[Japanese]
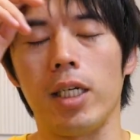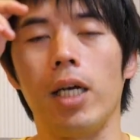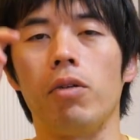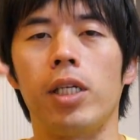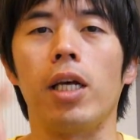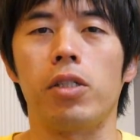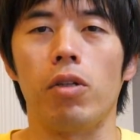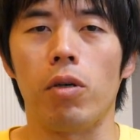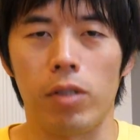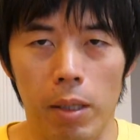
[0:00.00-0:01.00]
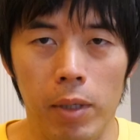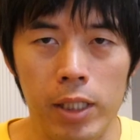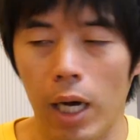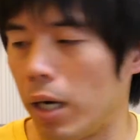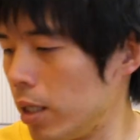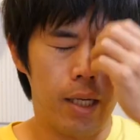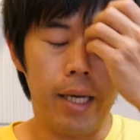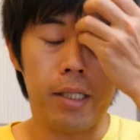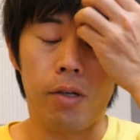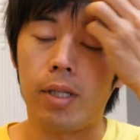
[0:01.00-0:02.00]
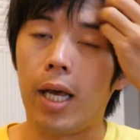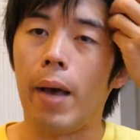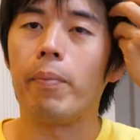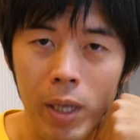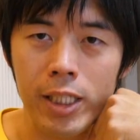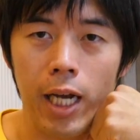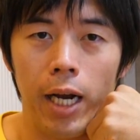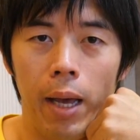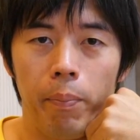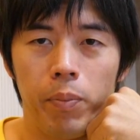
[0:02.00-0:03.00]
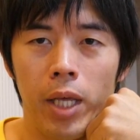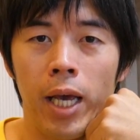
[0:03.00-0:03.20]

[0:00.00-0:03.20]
以外のセレクションでございました。えー、そんでお待ちかね、